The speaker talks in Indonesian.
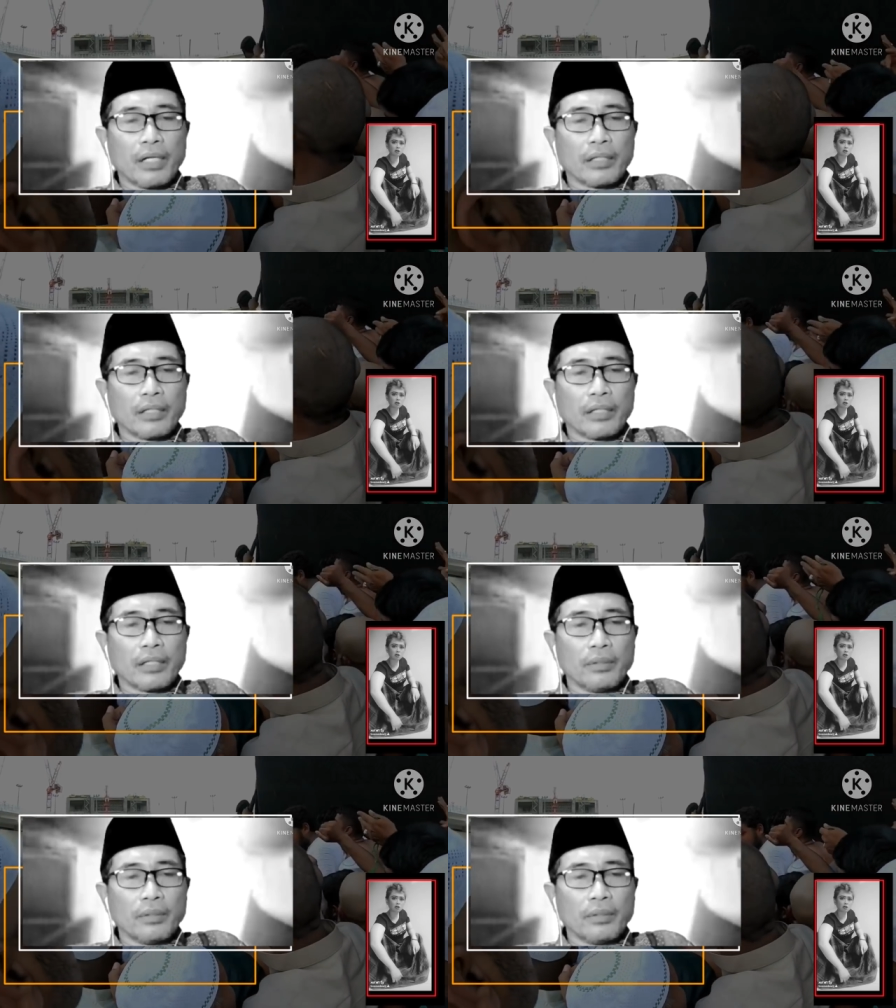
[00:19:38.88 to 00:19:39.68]
saya
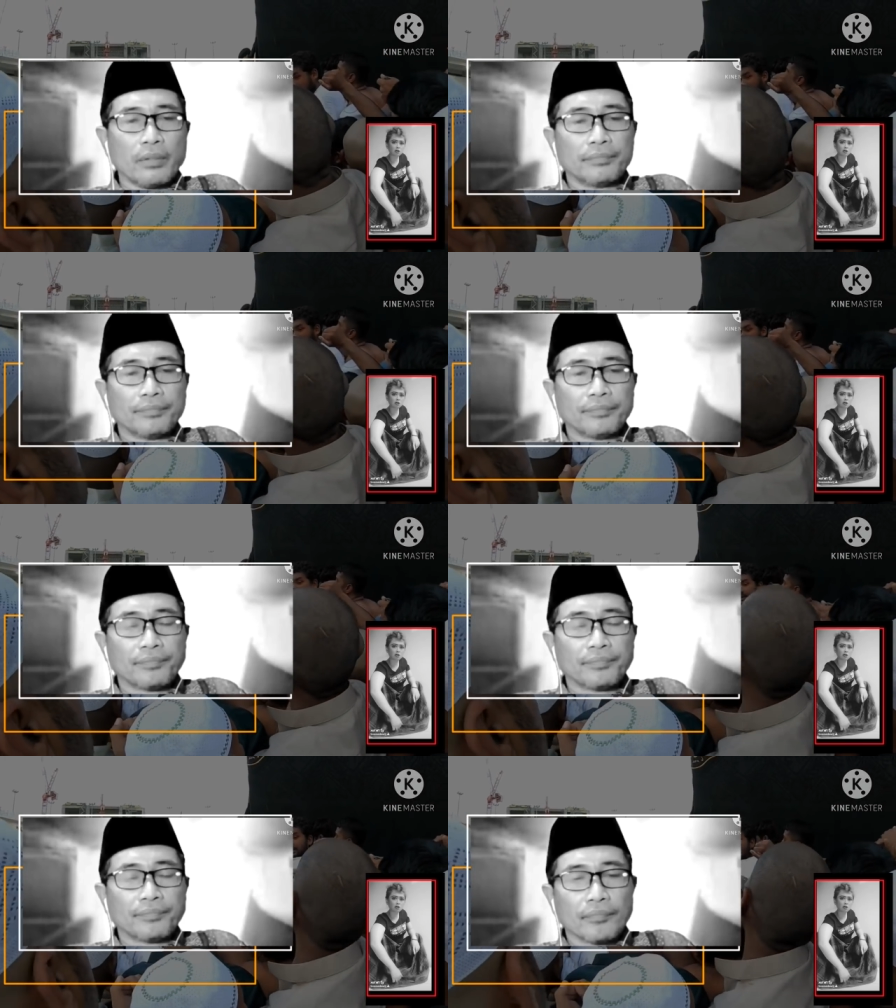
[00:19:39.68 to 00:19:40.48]
murtad ini
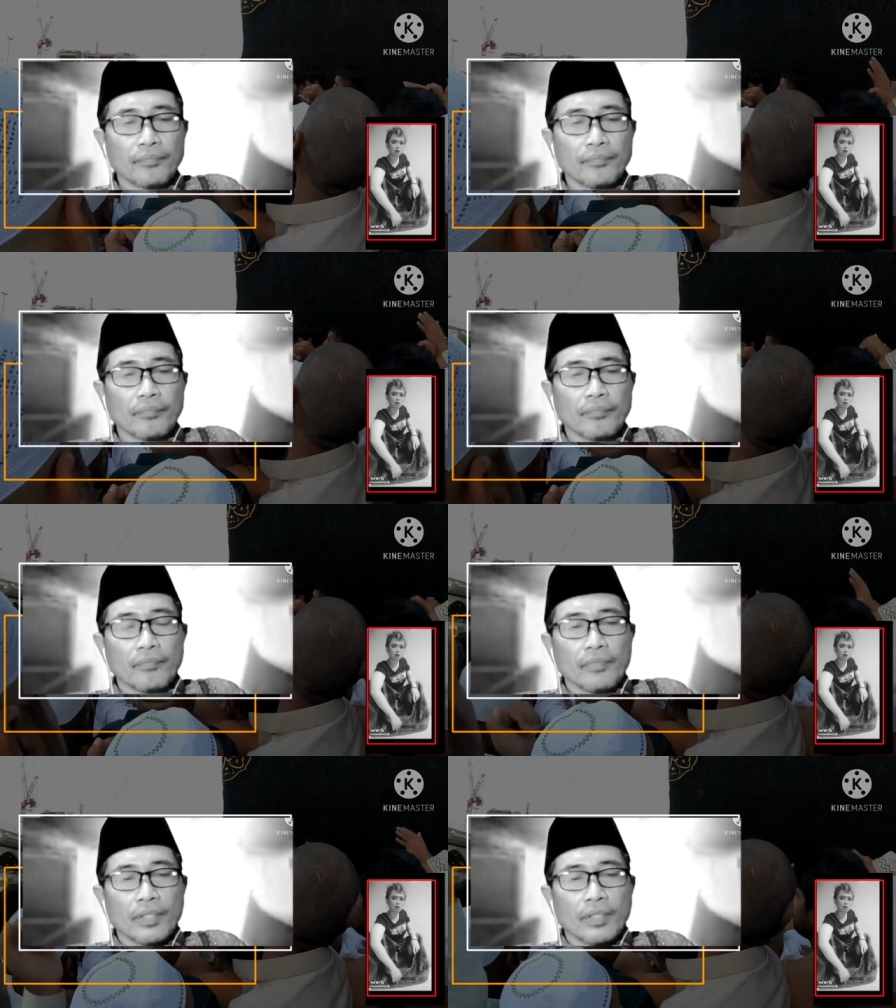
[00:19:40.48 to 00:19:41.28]
paham
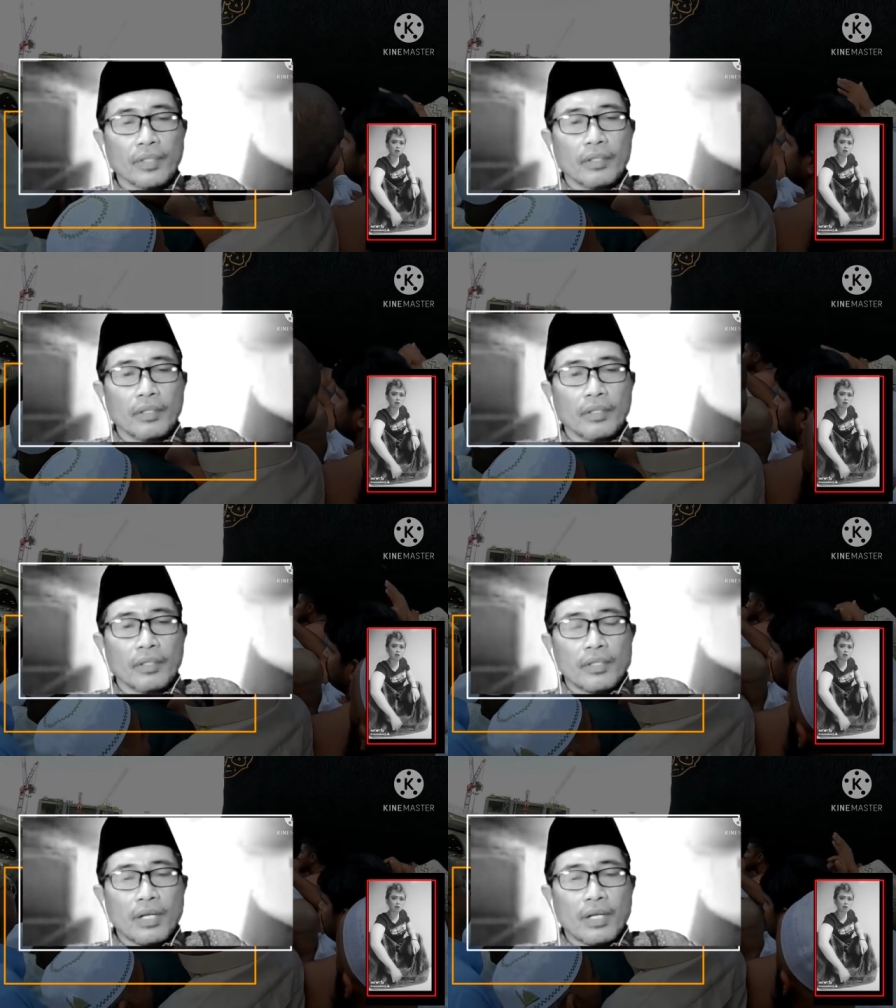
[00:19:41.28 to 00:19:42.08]
Al-Quran,
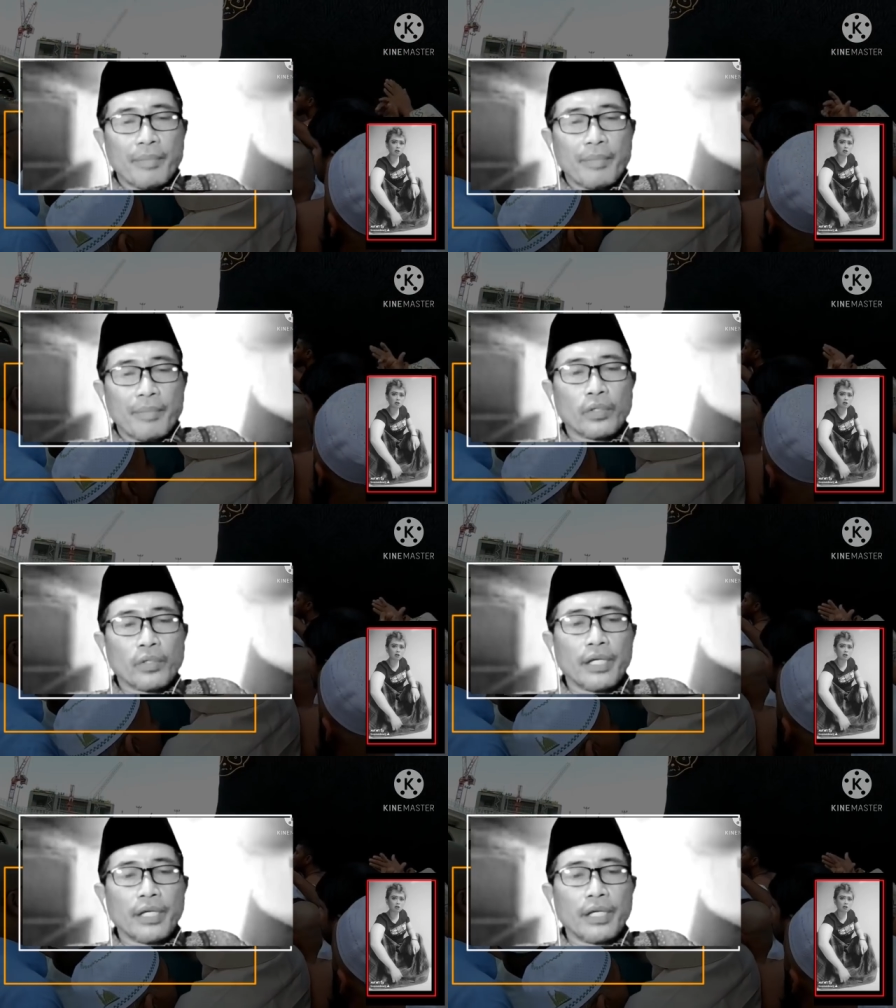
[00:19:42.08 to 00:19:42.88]

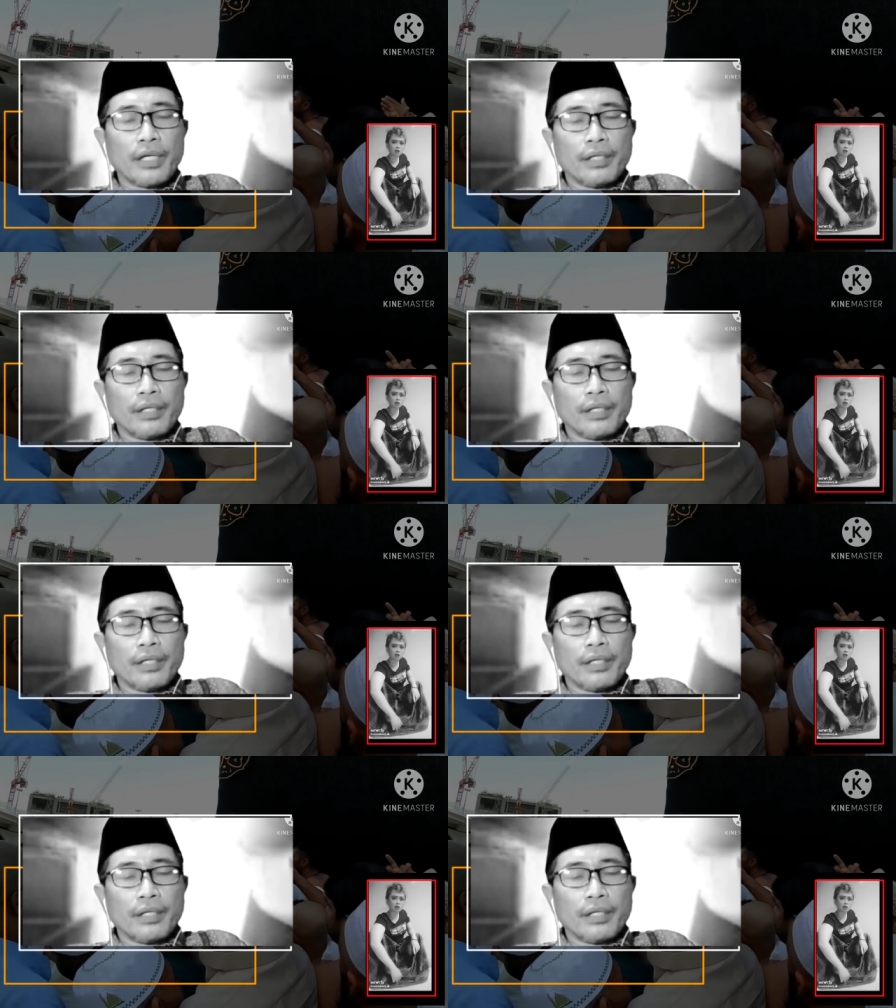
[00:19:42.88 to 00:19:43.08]
Julkipli